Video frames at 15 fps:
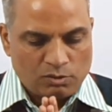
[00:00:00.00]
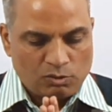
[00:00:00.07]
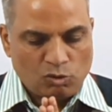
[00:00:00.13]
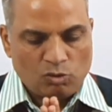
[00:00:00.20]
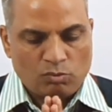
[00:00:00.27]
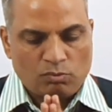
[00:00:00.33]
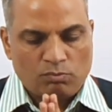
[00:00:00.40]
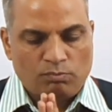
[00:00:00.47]

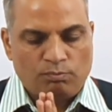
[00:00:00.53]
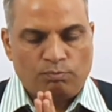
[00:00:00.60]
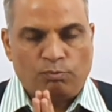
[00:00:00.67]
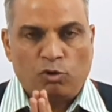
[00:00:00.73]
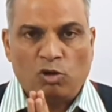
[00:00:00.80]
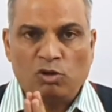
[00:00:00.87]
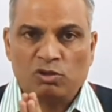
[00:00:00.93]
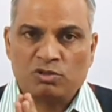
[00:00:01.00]
तो
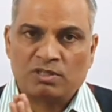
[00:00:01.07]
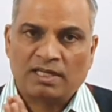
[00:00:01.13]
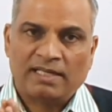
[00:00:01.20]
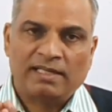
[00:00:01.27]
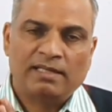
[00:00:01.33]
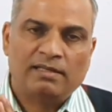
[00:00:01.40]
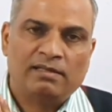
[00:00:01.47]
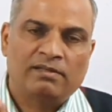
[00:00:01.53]
बहुत
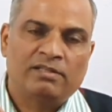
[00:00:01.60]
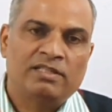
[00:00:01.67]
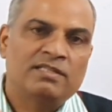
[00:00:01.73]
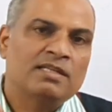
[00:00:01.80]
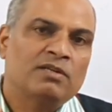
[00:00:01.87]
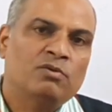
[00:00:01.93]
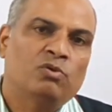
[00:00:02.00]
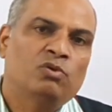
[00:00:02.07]
सारे
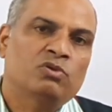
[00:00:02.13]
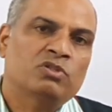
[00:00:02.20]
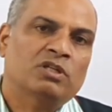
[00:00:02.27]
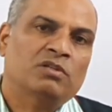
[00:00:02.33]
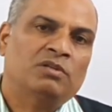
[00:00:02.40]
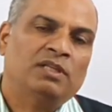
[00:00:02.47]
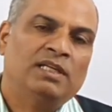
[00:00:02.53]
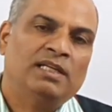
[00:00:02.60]
रीज़न हो
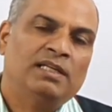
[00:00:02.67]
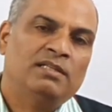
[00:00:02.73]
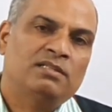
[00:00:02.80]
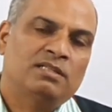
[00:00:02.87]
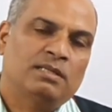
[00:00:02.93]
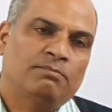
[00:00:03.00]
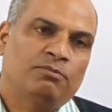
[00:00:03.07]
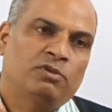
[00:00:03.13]
सकते
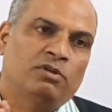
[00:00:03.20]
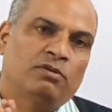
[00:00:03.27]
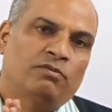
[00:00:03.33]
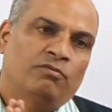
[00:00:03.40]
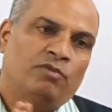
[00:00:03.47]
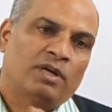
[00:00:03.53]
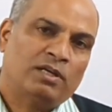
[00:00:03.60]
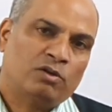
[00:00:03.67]
हैं जब
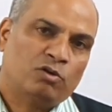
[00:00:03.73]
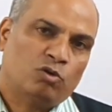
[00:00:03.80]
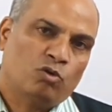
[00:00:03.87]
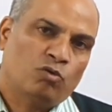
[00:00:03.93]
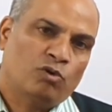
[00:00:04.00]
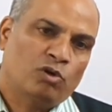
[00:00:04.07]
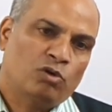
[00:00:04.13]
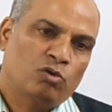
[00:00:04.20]
वर्क
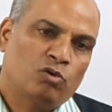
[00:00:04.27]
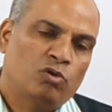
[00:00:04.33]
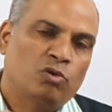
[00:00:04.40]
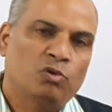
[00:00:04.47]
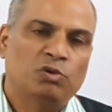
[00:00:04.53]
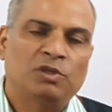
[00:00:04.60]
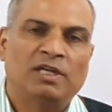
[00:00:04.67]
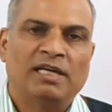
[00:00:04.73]
ओवरलोड
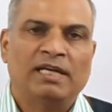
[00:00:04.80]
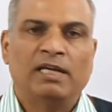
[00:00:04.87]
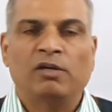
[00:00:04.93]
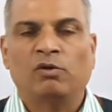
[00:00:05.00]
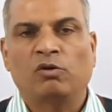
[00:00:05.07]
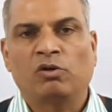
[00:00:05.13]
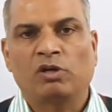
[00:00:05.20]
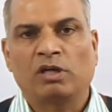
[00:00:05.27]
होता है
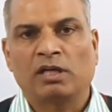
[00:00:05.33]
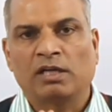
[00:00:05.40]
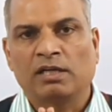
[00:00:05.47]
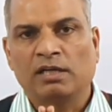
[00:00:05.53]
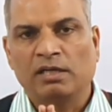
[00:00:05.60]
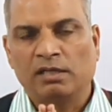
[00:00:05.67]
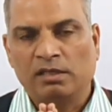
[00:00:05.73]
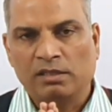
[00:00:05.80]
और
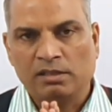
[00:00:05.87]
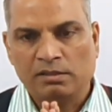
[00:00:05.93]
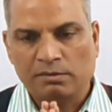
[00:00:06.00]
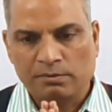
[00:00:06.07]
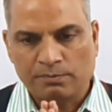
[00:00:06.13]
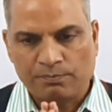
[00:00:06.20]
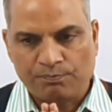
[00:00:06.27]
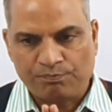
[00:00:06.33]
अगर
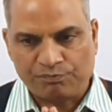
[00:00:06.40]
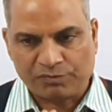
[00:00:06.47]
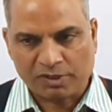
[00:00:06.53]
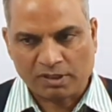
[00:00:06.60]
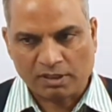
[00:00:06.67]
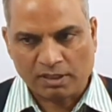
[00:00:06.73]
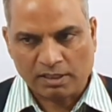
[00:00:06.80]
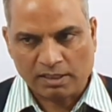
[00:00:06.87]

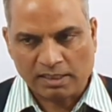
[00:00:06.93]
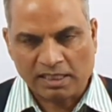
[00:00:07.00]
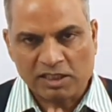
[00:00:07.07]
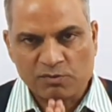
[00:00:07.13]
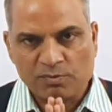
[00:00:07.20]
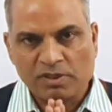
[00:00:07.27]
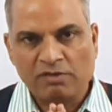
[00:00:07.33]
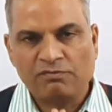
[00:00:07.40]

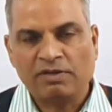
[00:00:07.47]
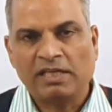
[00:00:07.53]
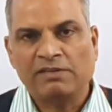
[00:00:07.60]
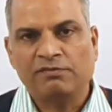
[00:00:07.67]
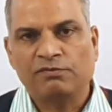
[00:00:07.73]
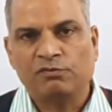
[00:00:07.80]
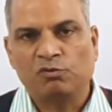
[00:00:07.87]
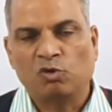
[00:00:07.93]
हजबेंड
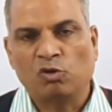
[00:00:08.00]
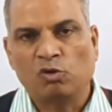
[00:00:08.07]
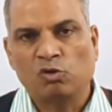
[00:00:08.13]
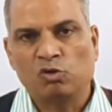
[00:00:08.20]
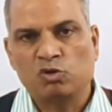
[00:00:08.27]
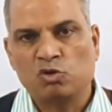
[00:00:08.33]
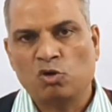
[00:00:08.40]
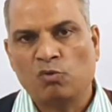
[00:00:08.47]
वाइफ
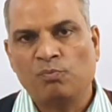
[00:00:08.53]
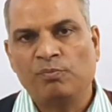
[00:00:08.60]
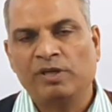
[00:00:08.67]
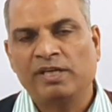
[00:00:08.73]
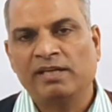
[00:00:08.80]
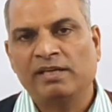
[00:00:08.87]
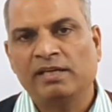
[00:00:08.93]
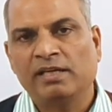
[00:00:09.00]
दोनों जॉब
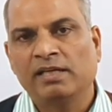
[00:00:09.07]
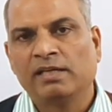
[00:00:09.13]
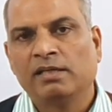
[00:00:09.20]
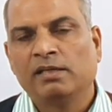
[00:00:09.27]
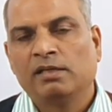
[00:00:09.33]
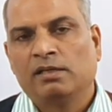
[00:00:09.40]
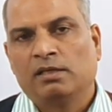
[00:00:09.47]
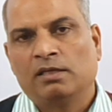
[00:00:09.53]
में
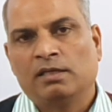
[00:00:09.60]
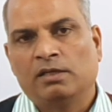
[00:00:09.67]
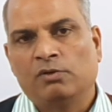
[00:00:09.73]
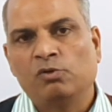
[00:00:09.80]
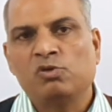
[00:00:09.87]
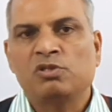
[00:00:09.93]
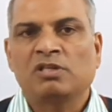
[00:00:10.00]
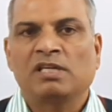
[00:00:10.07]
हैं
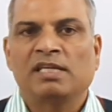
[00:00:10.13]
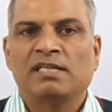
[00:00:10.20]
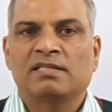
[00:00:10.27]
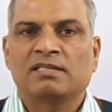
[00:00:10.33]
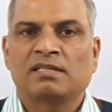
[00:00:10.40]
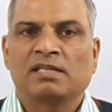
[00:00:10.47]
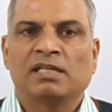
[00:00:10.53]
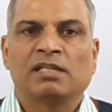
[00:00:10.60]
उस
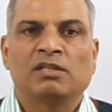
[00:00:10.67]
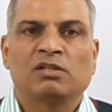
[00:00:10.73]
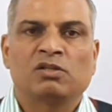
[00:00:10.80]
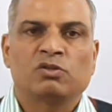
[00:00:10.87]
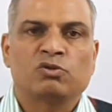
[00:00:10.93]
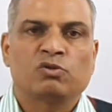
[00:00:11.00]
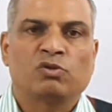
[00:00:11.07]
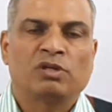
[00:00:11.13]
केस के
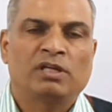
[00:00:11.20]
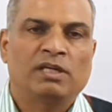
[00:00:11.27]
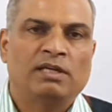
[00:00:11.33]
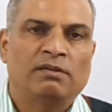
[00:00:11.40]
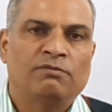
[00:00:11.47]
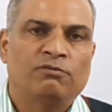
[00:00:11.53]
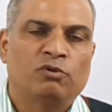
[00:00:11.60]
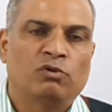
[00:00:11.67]
अंदर जो
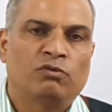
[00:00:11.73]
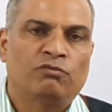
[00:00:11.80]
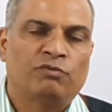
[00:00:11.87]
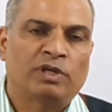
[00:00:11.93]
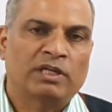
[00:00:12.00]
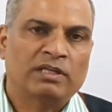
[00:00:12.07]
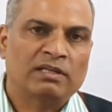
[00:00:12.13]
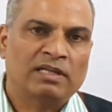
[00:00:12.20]
है वो
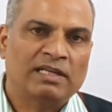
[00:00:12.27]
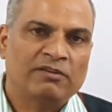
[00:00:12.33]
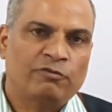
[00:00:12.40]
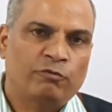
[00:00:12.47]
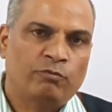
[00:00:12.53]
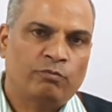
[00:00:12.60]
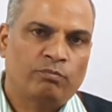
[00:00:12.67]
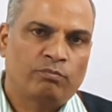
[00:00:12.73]
वर्क
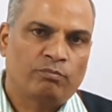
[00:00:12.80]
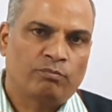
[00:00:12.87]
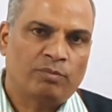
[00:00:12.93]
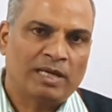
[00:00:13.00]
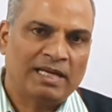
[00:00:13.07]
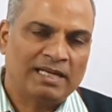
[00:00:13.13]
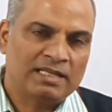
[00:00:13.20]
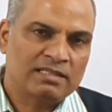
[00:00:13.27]
लाइफ
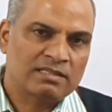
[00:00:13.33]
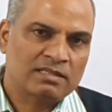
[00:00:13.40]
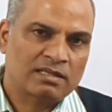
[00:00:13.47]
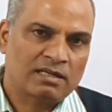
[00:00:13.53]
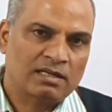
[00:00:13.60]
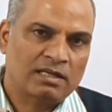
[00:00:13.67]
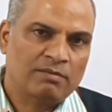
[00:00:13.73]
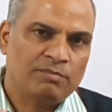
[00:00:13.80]
बैलेंस
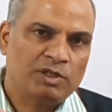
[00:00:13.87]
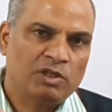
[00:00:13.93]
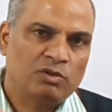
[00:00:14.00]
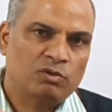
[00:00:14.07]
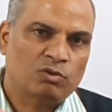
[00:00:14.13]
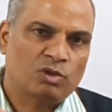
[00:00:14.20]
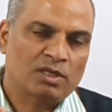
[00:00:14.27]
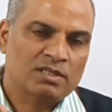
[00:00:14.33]
करना
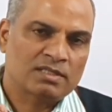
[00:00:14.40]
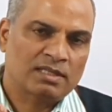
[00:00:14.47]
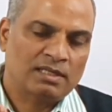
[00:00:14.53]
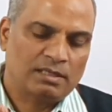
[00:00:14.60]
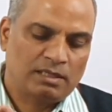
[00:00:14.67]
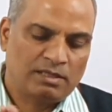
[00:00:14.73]
भी थोड़ा सा